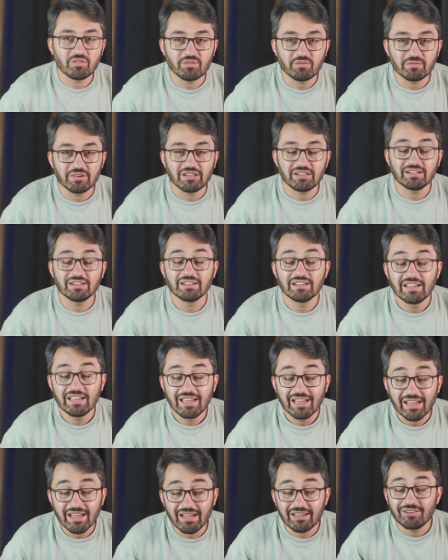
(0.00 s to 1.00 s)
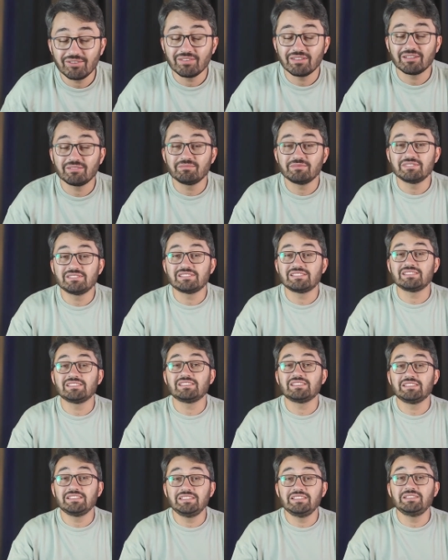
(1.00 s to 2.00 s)
olmak, en önemlisi
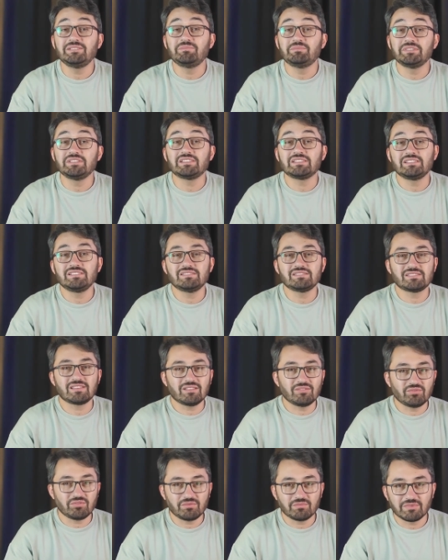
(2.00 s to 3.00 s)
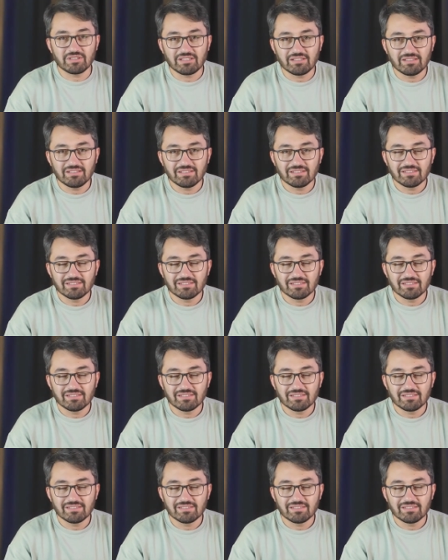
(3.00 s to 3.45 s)
iyi bir insan olmak